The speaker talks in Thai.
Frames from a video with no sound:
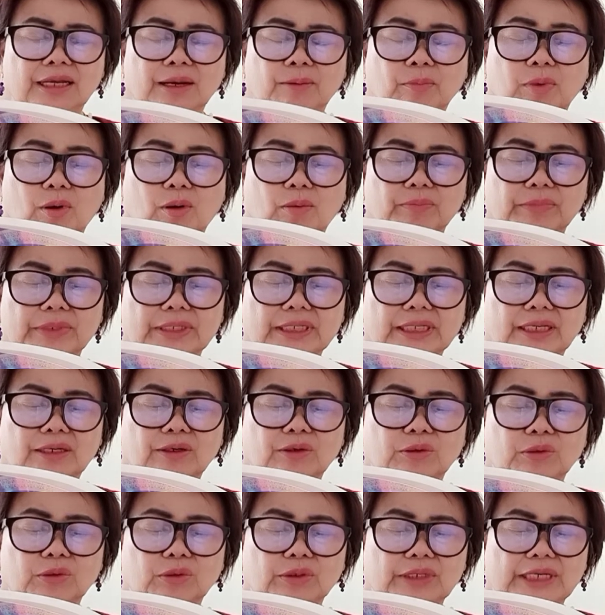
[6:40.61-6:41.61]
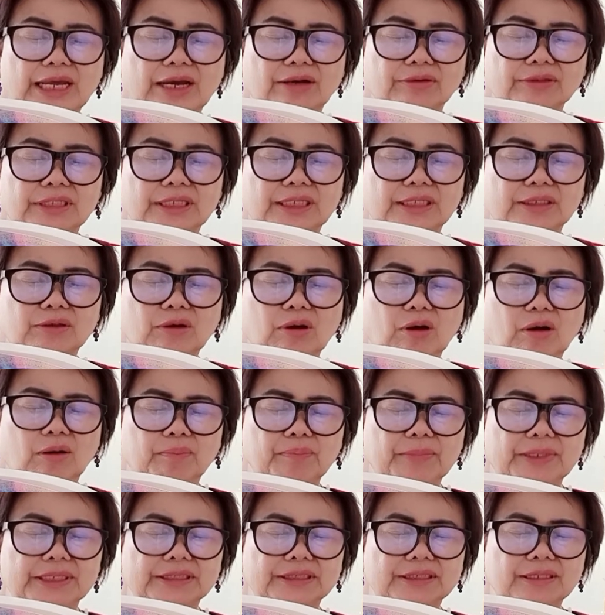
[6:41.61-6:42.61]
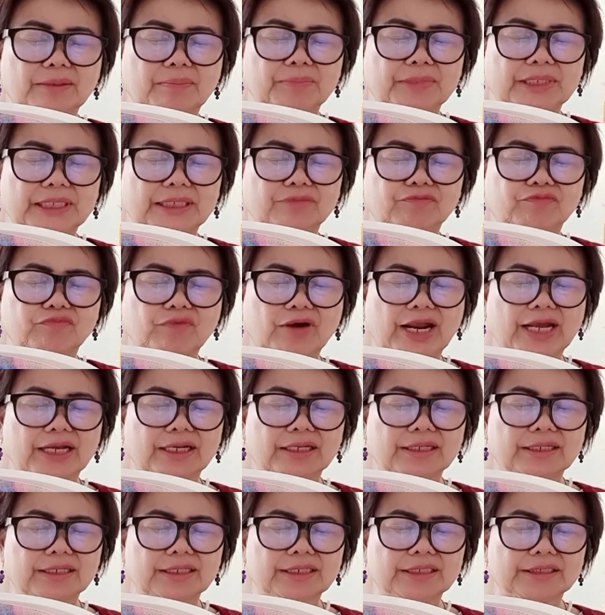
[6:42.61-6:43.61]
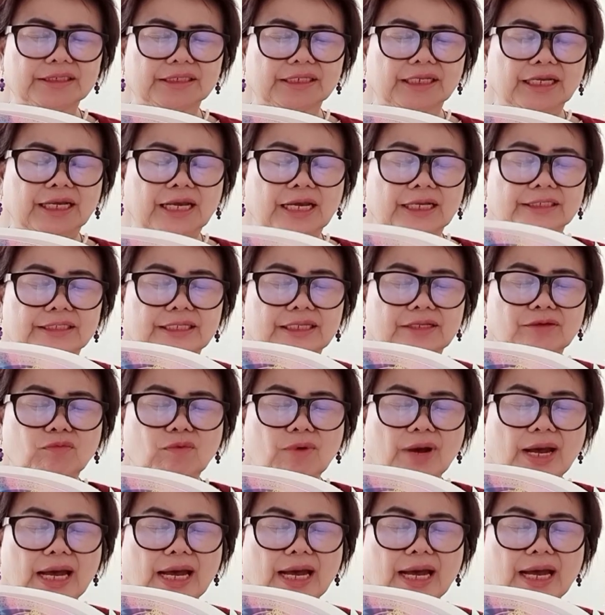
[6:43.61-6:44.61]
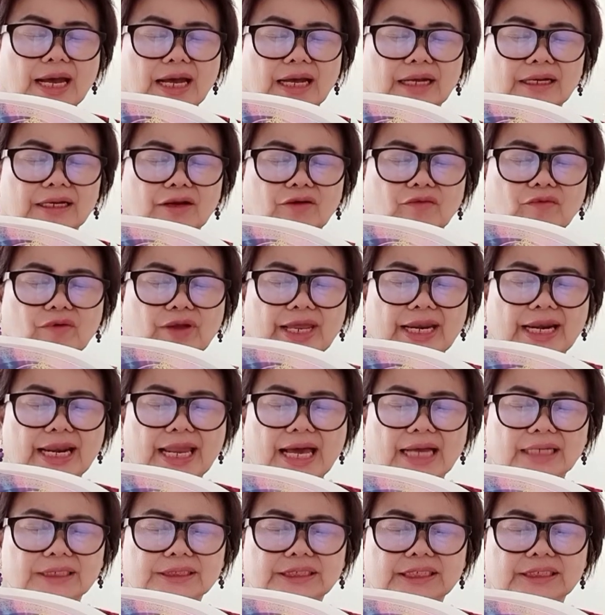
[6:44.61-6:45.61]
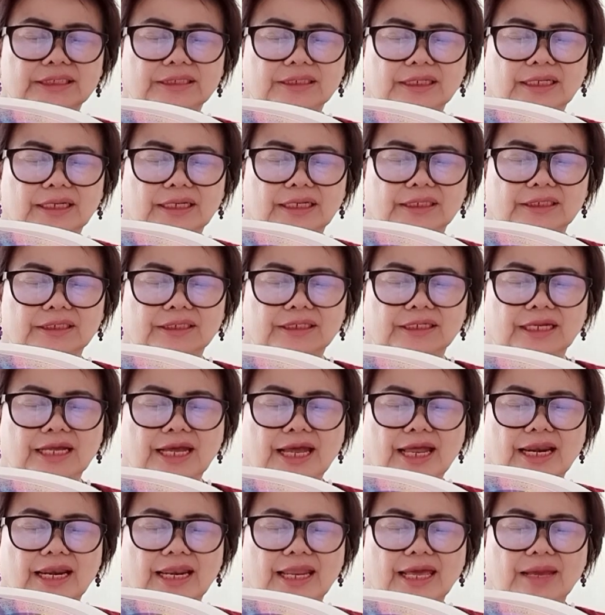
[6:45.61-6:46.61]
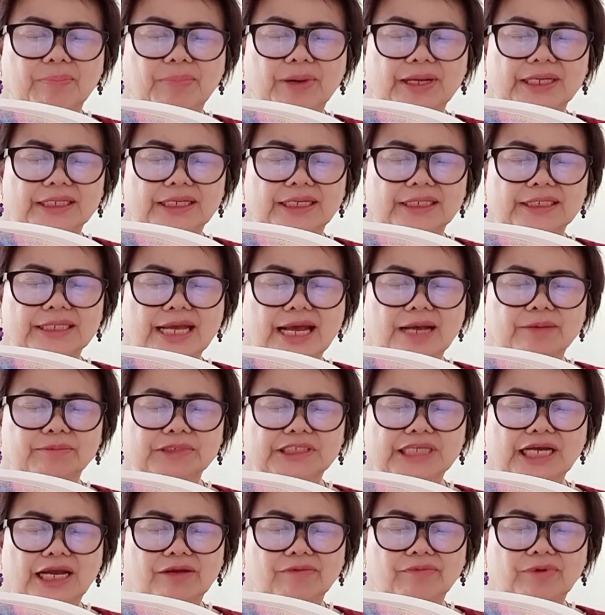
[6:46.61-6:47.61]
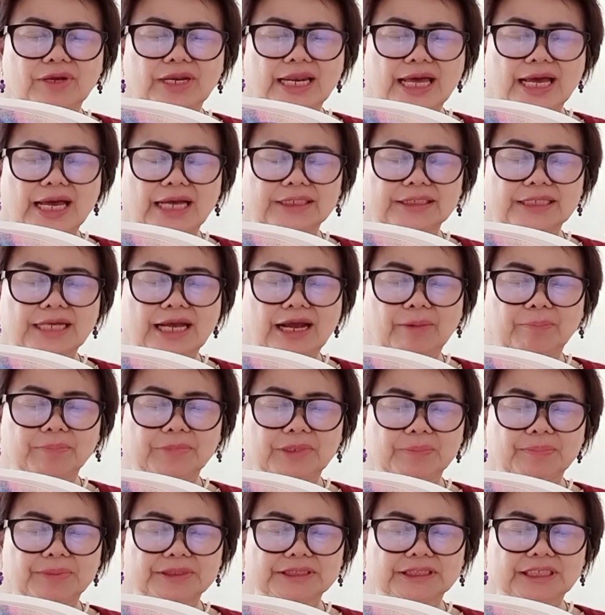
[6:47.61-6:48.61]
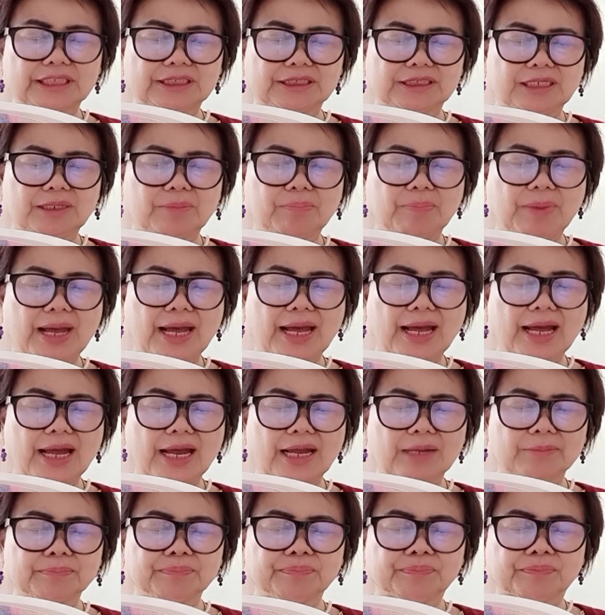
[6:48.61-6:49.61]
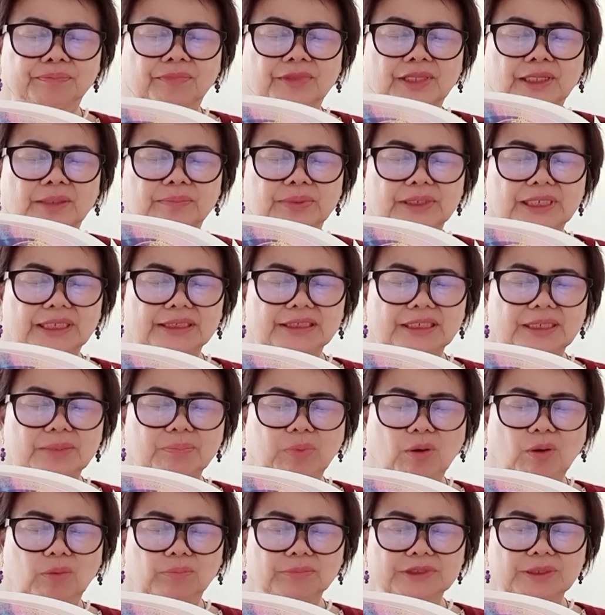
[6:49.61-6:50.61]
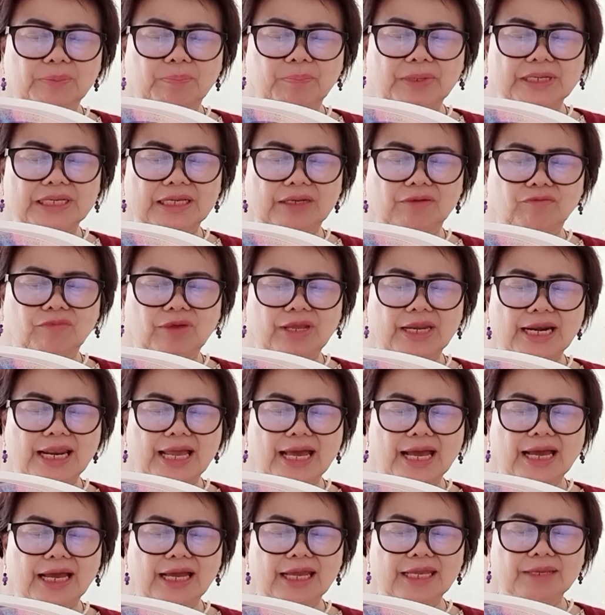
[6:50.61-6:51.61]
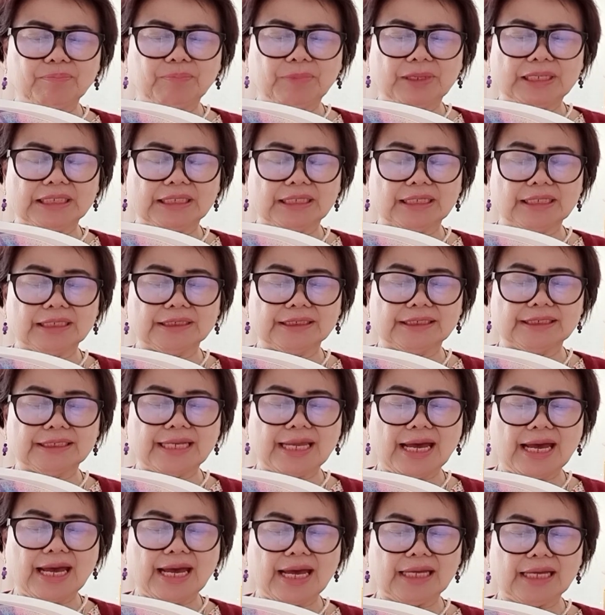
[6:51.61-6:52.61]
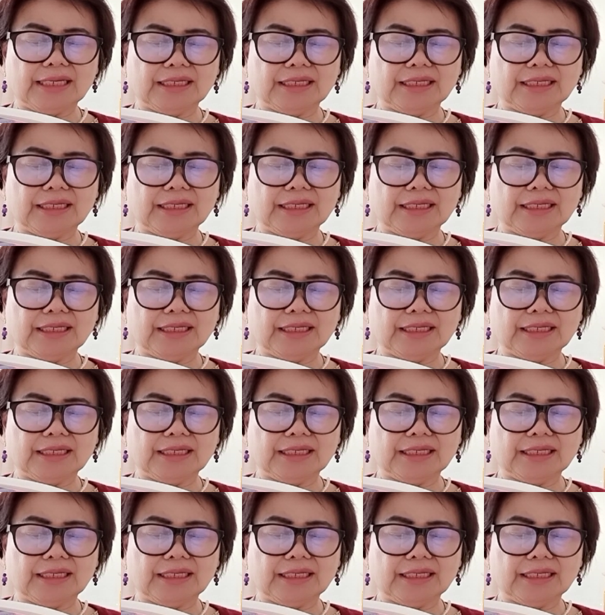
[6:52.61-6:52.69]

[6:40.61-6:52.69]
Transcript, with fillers: ผมเรียนรู้แนวคิดของเบนจามิน แฟรงคลินที่ว่าเวลาคือเงิน และพยายามใช้เวลาอย่างมีประสิทธิภาพ เพื่อที่ผมจะเปลี่ยนเวลาให้เป็นเงินได้